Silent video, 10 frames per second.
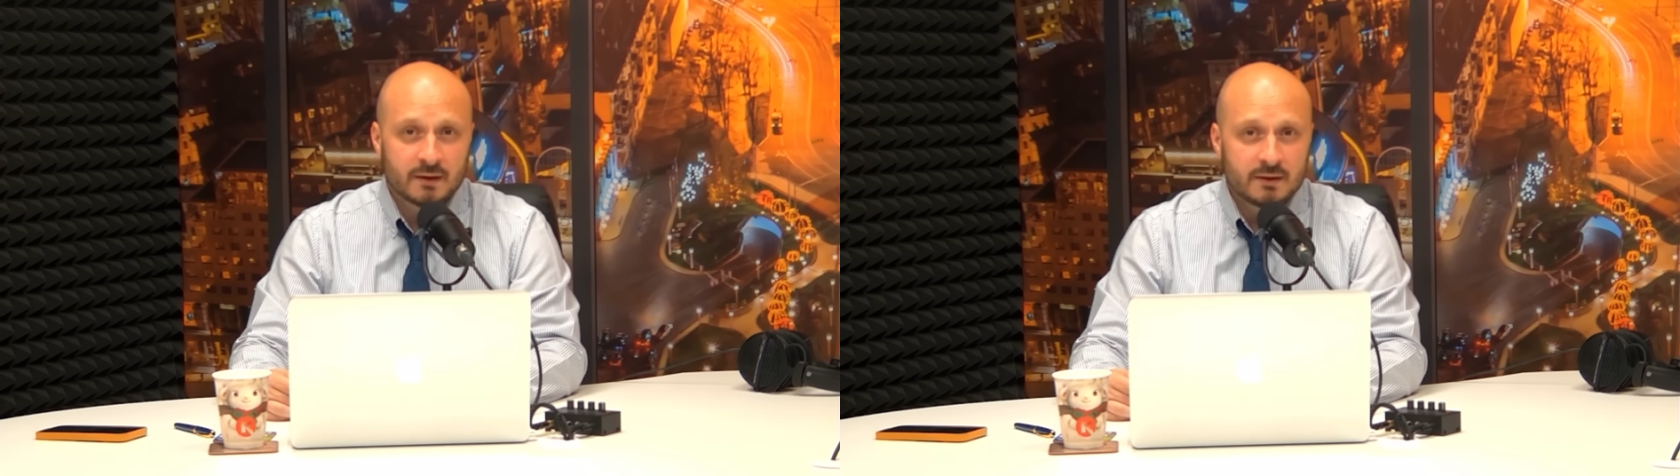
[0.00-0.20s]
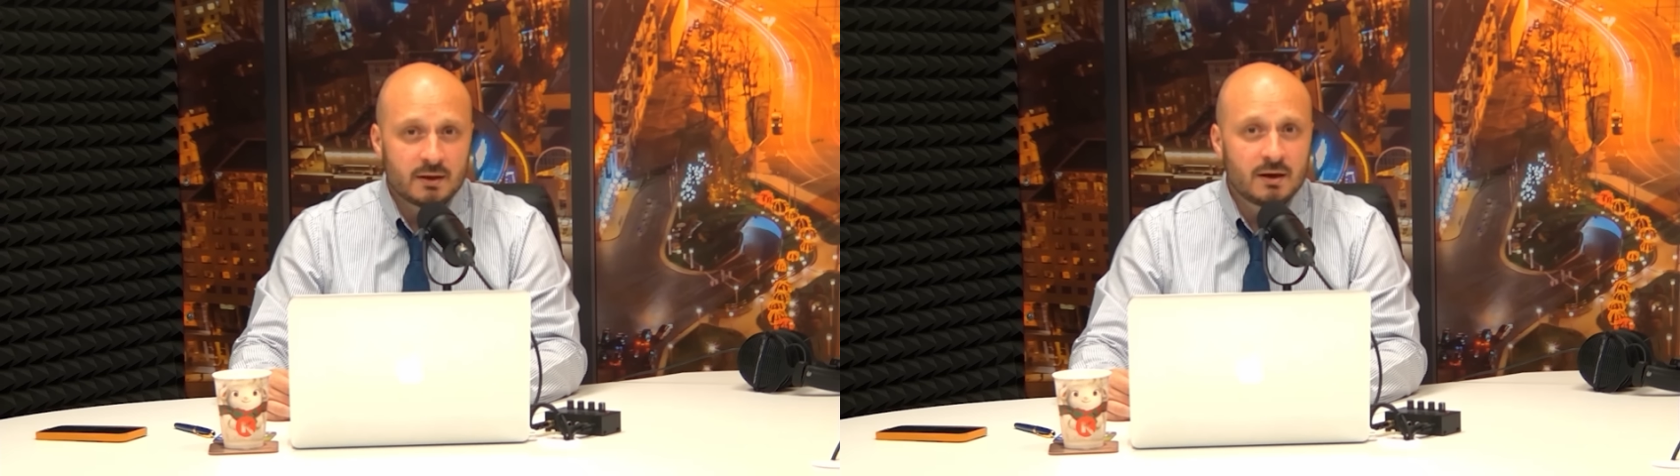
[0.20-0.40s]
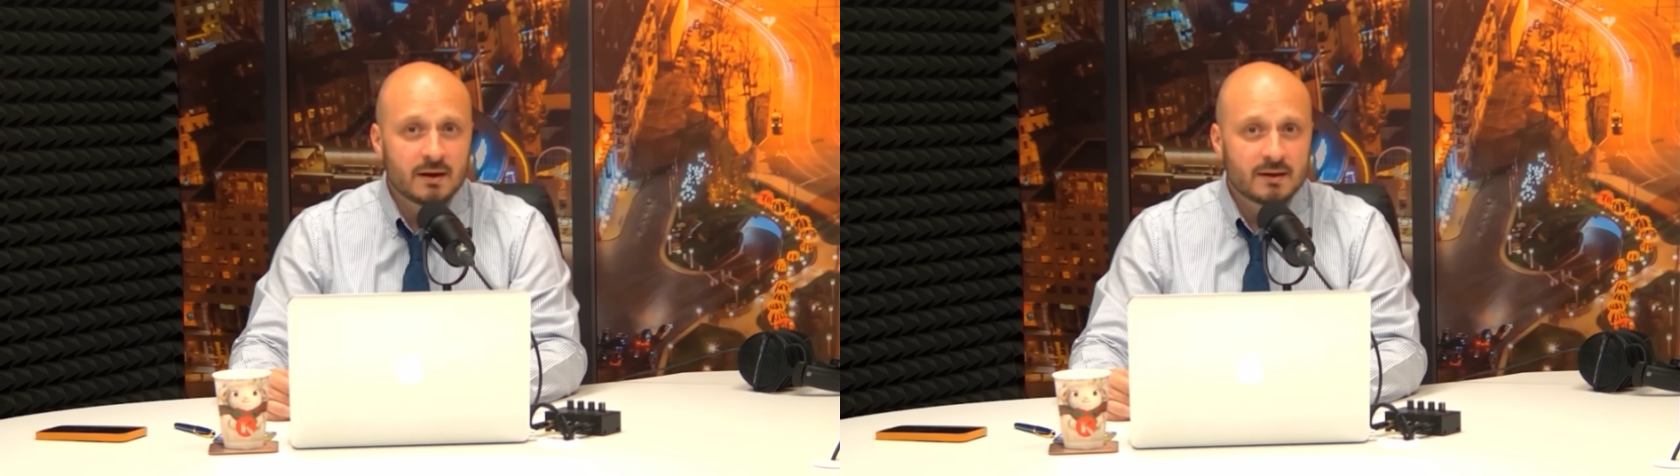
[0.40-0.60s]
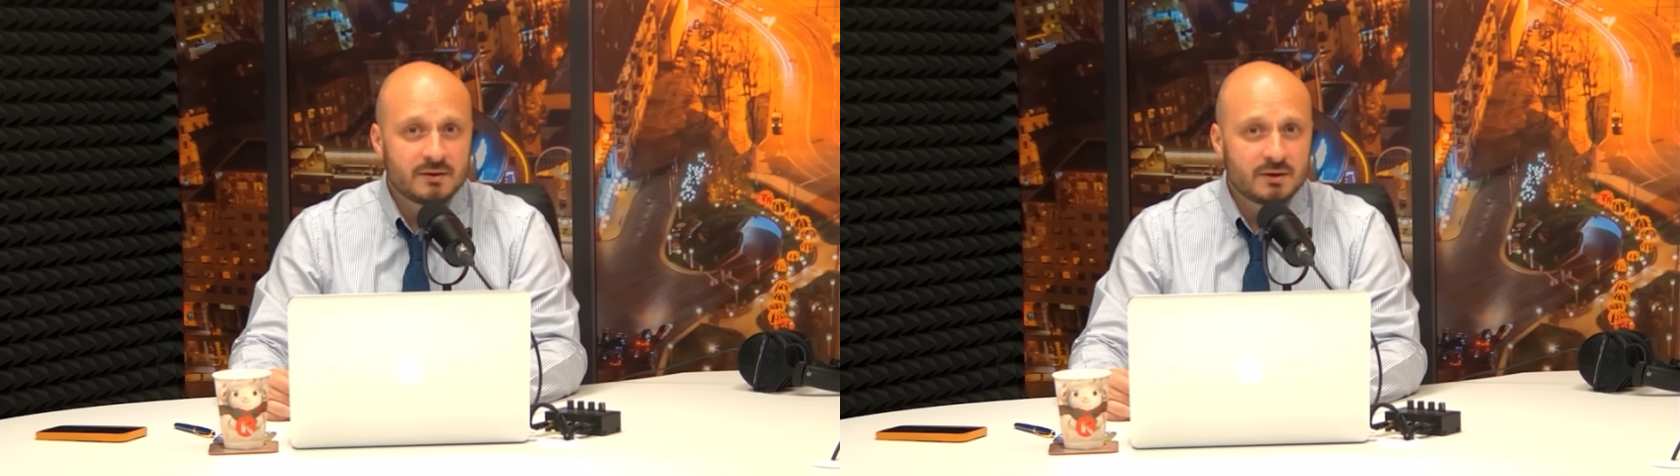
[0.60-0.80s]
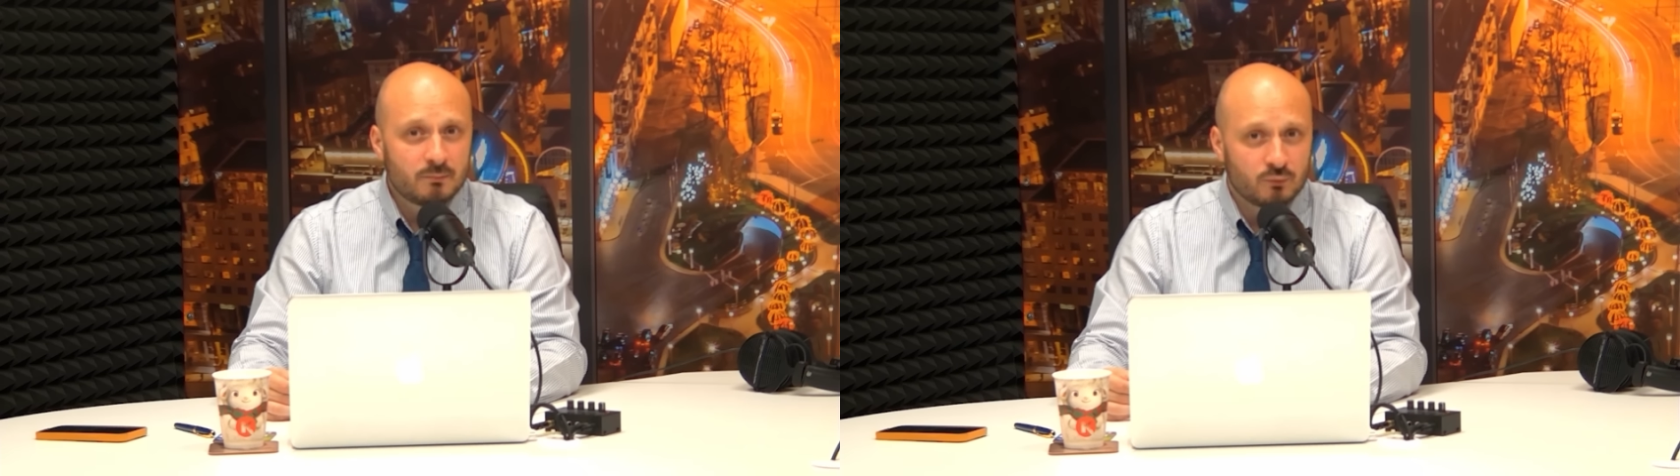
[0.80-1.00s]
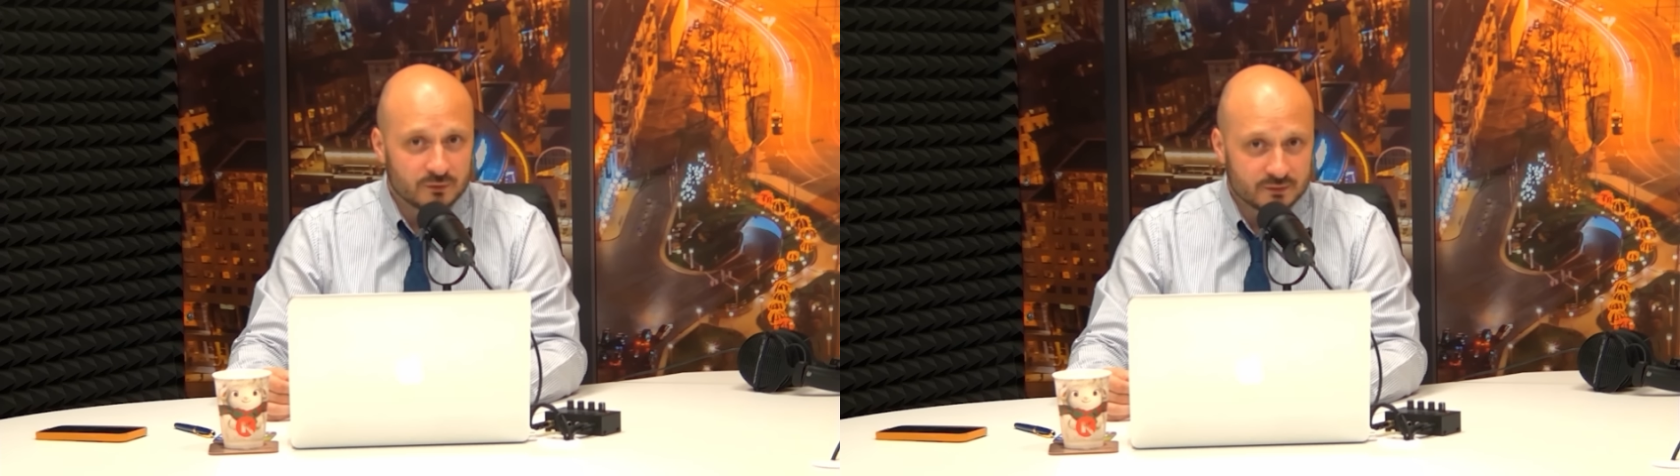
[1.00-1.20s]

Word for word: или не будет.